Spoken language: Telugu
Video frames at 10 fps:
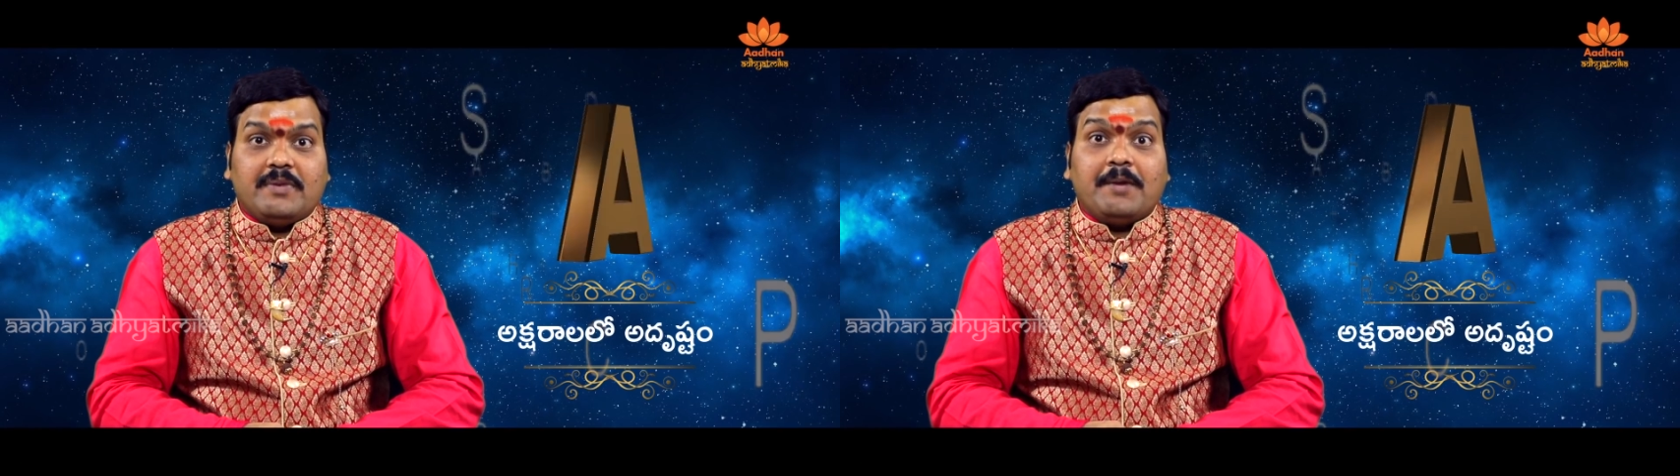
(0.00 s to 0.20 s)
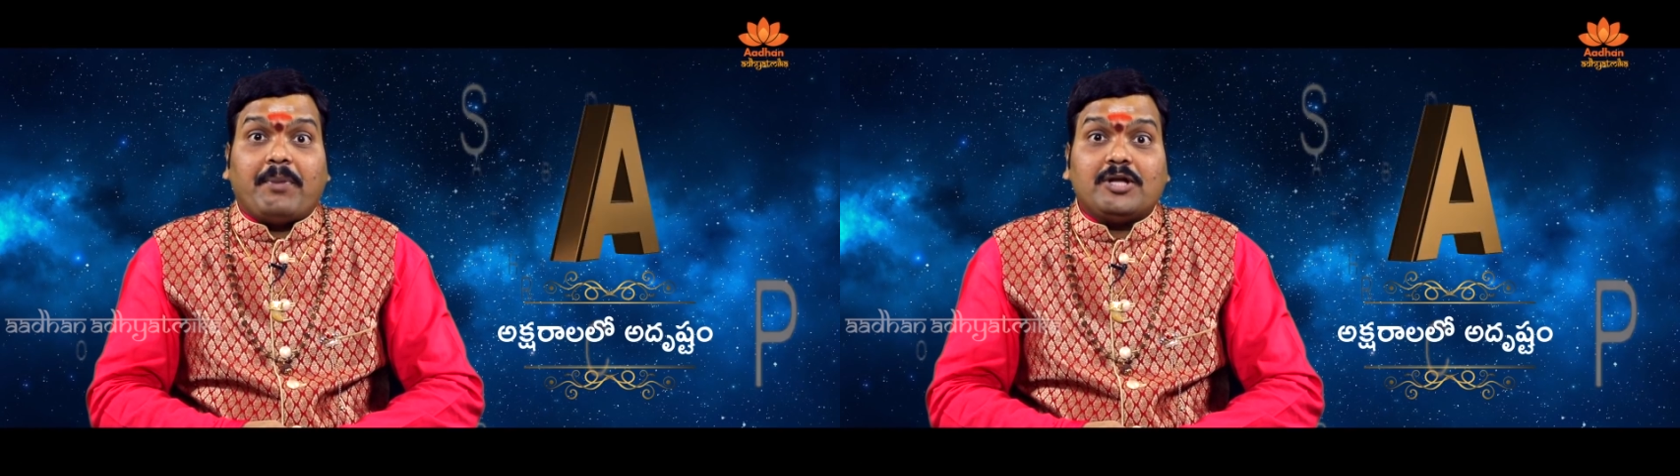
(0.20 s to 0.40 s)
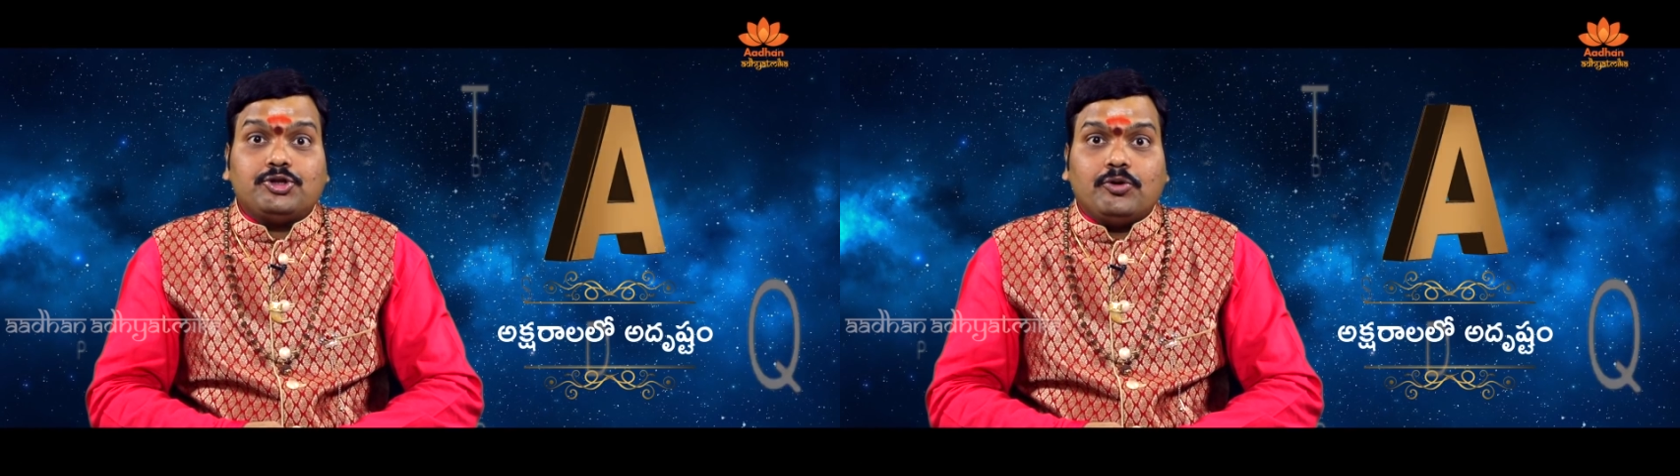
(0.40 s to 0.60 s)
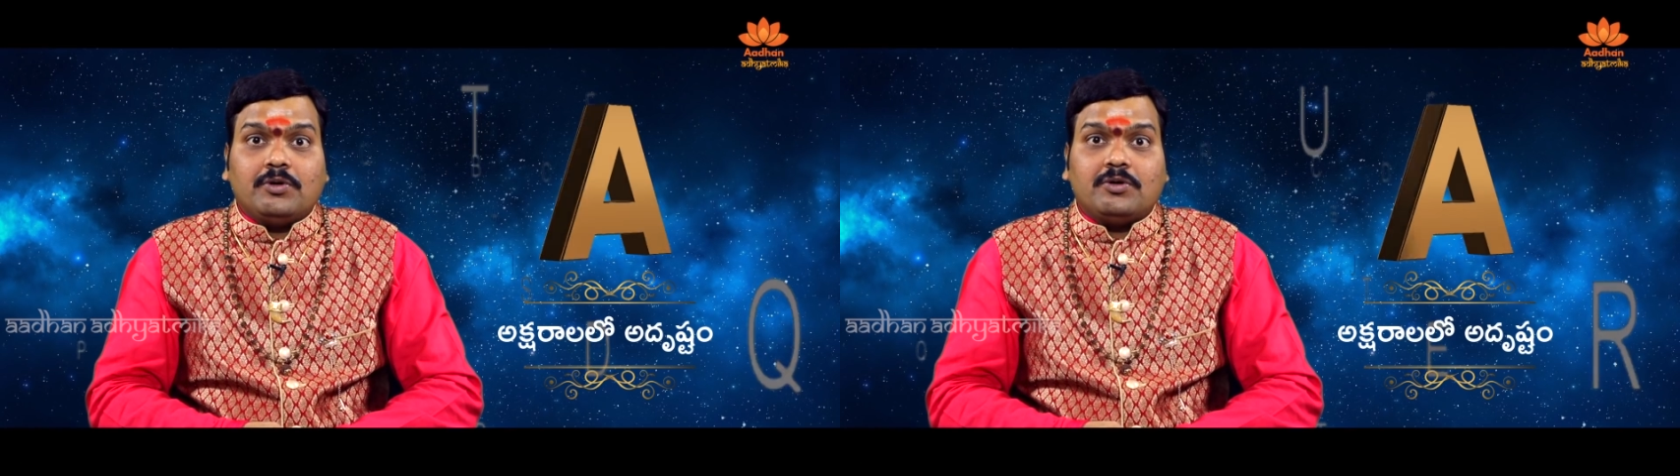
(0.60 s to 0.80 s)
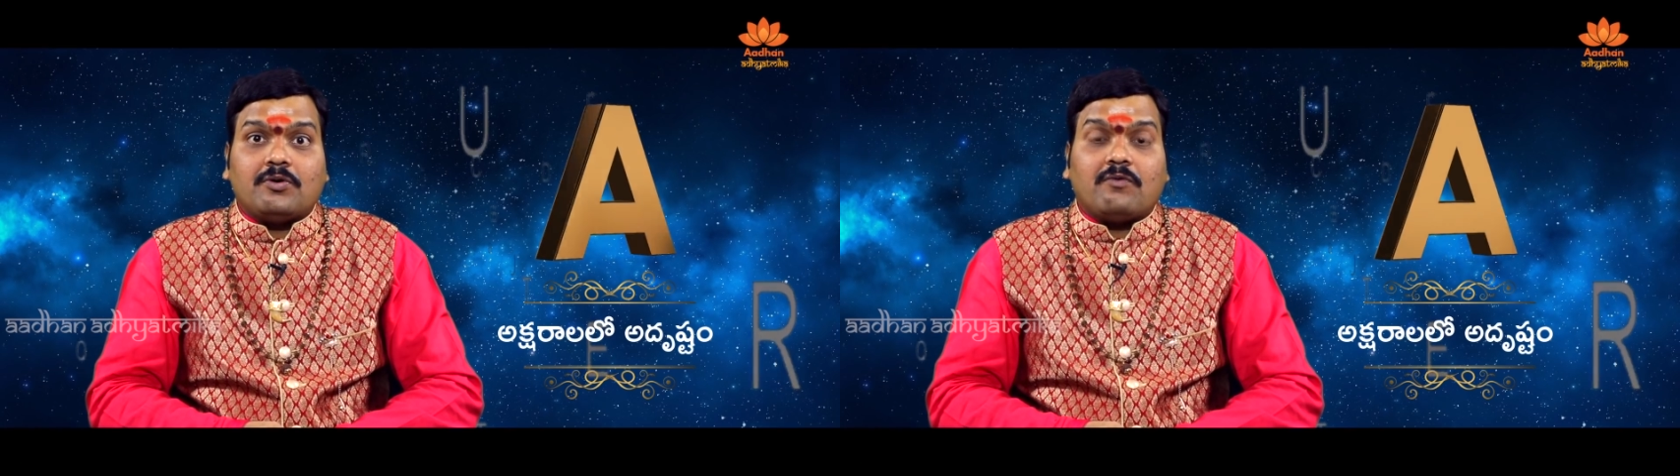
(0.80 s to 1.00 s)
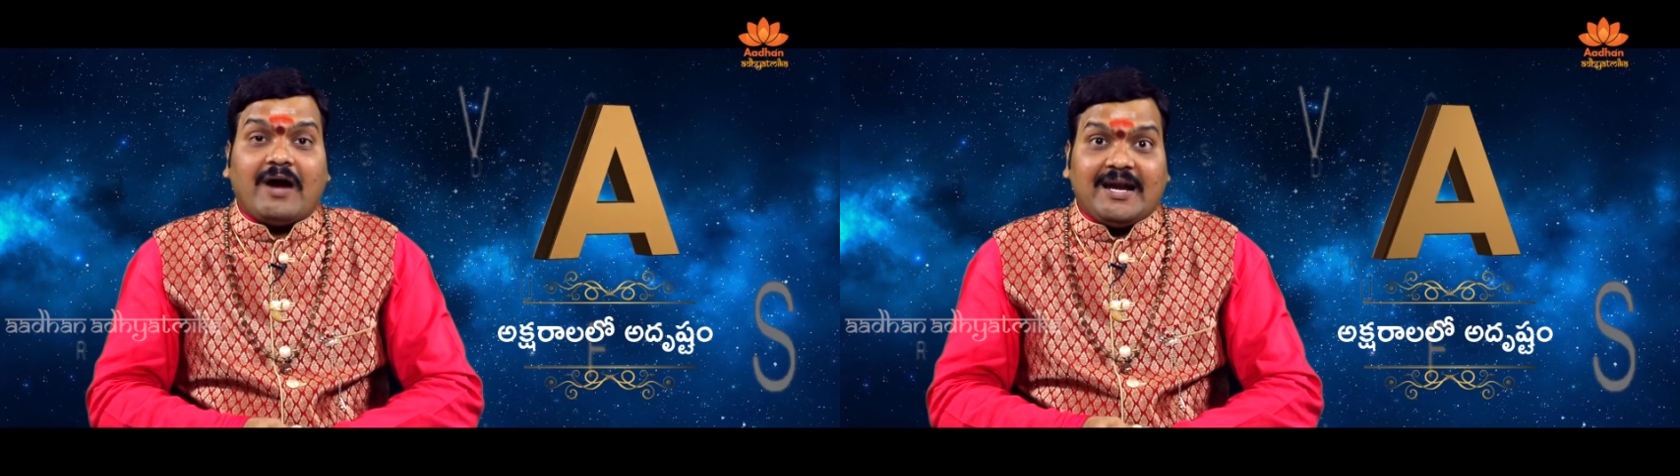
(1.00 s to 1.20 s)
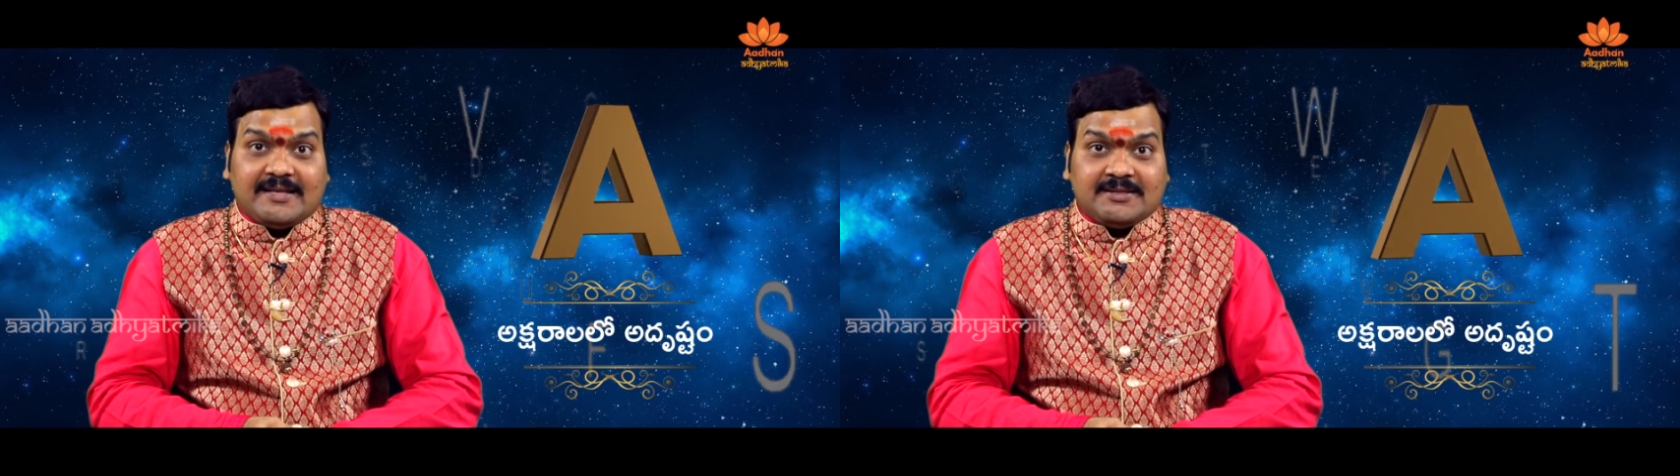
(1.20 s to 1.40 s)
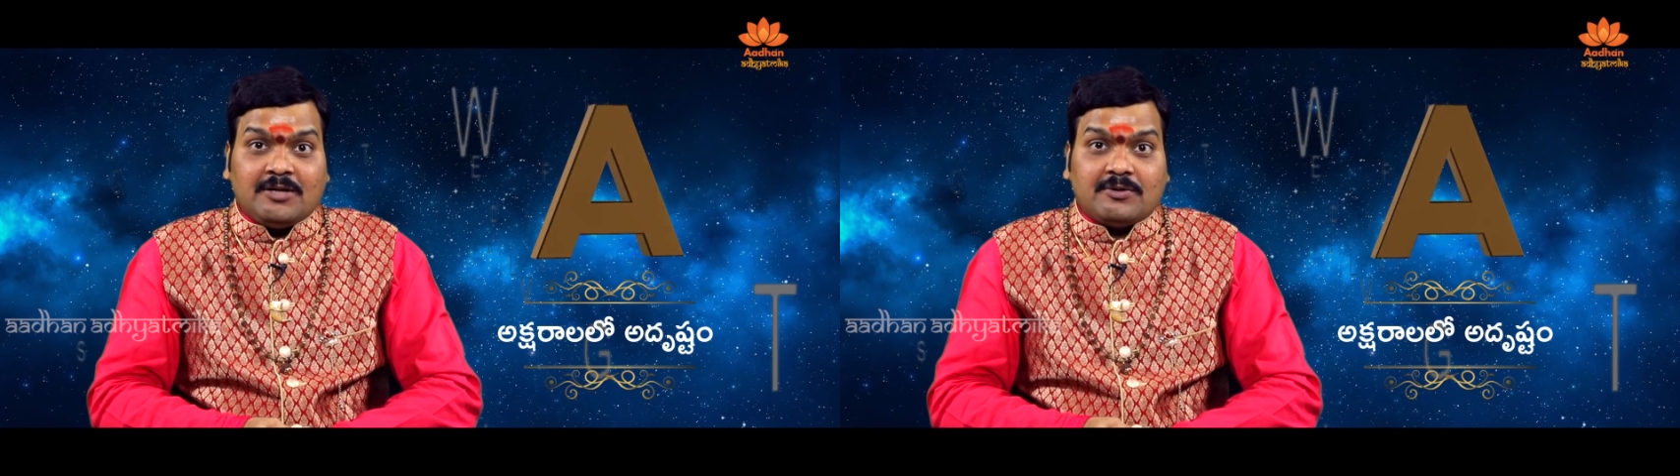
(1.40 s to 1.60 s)
మీ బంధువులు
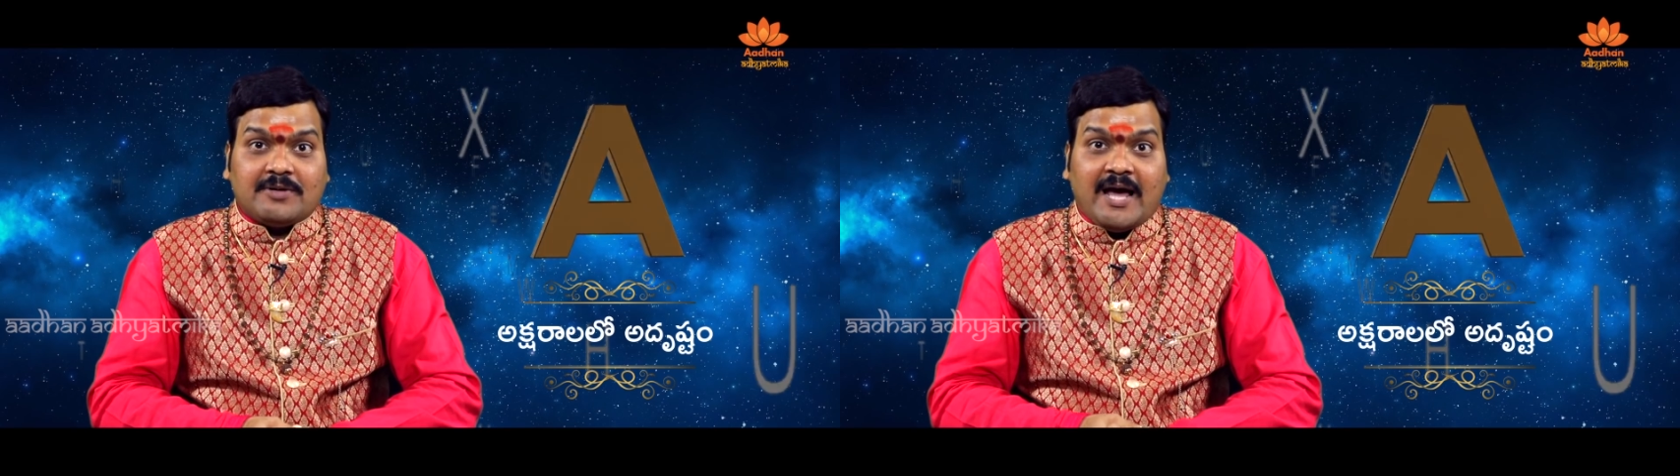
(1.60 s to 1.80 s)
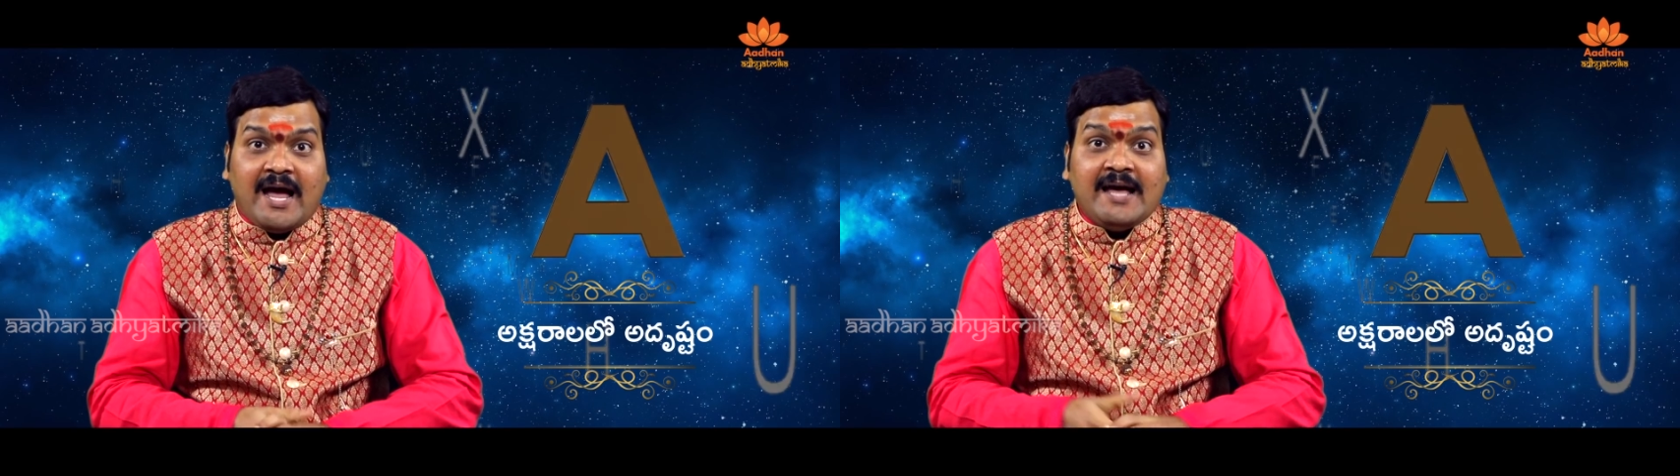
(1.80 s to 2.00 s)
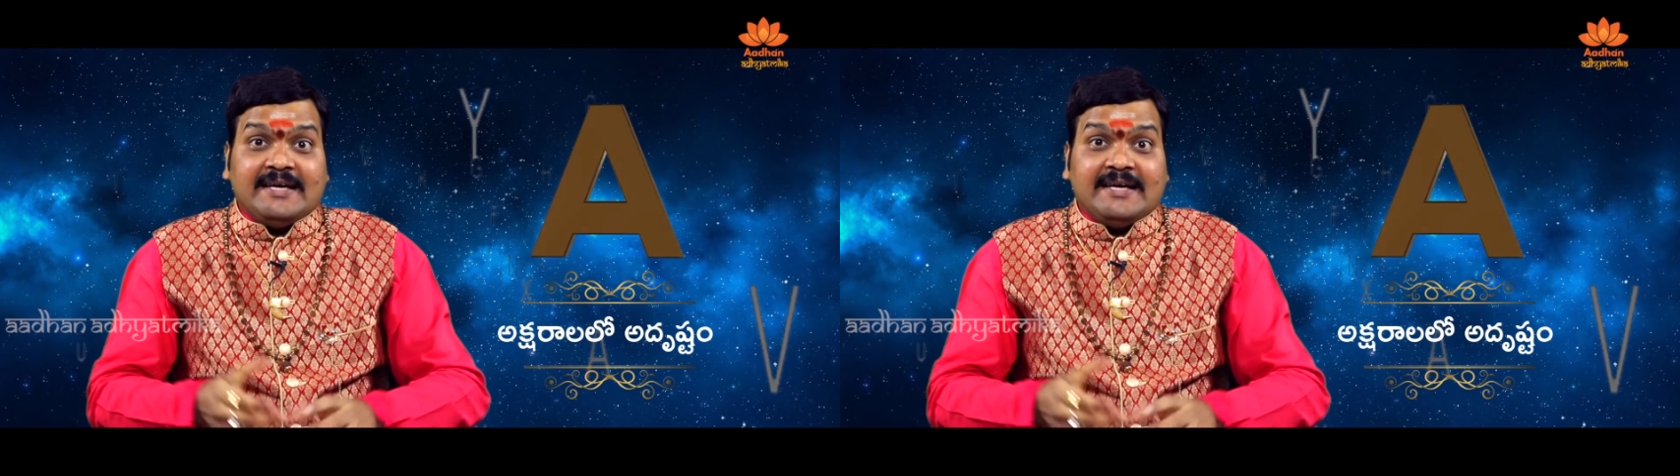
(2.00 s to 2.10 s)
వాళ్ళందరూ కూడా